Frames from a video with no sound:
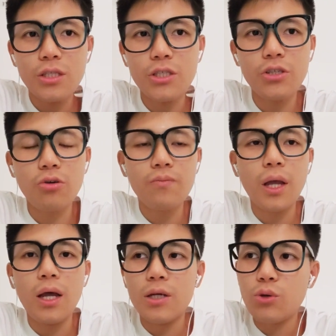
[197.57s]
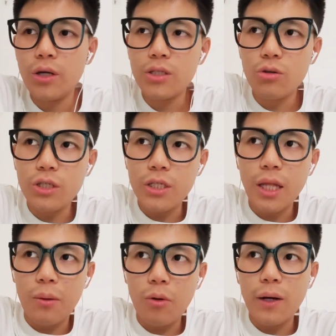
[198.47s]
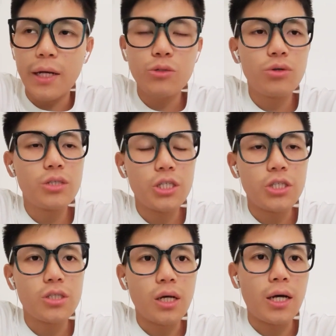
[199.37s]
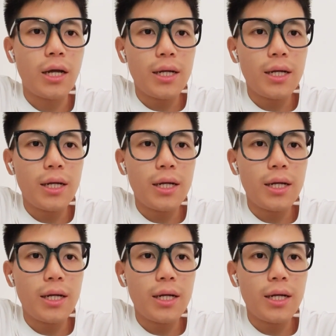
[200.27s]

其中，对周琦大魔王来说，其实啊，